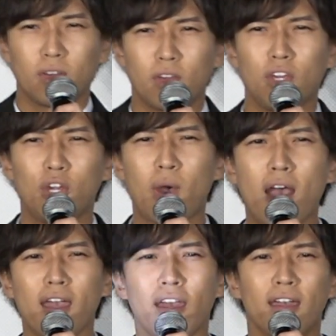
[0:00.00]
祝
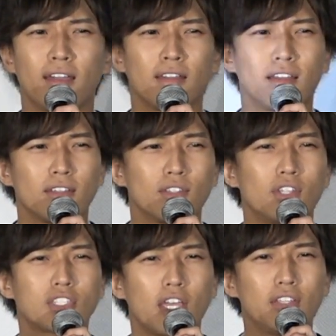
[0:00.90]
え
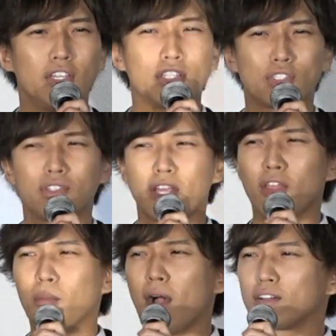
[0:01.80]
2020年
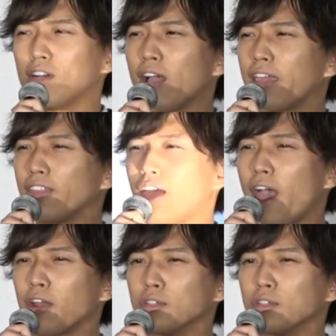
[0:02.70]
の幕開けであ